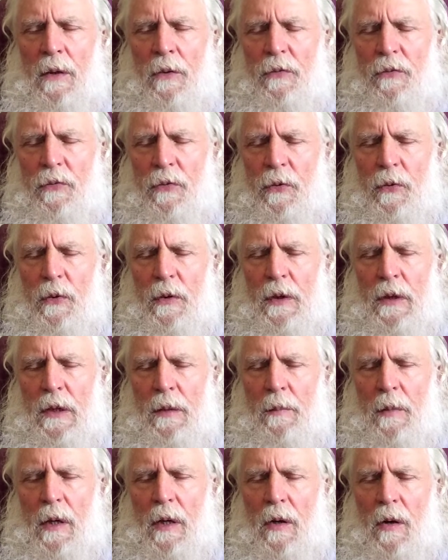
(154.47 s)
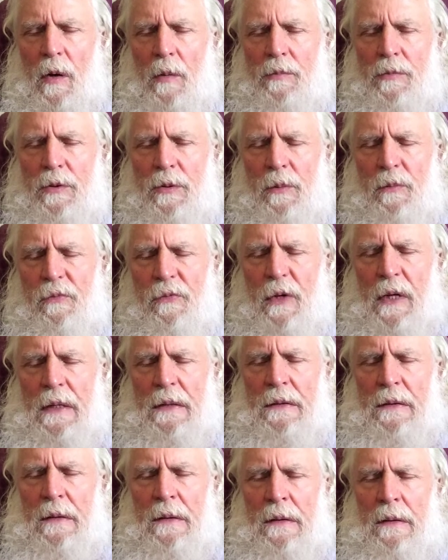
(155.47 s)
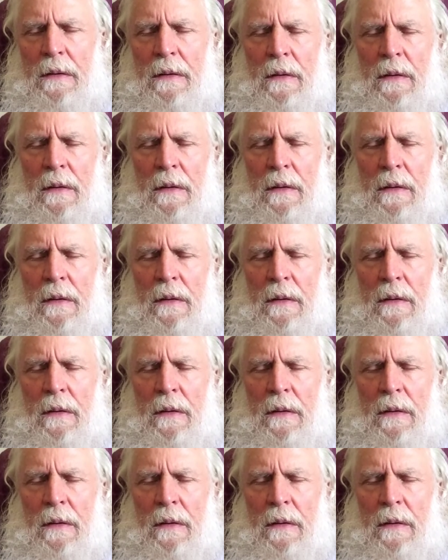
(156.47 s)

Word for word: Für niemand kommt zum Vater,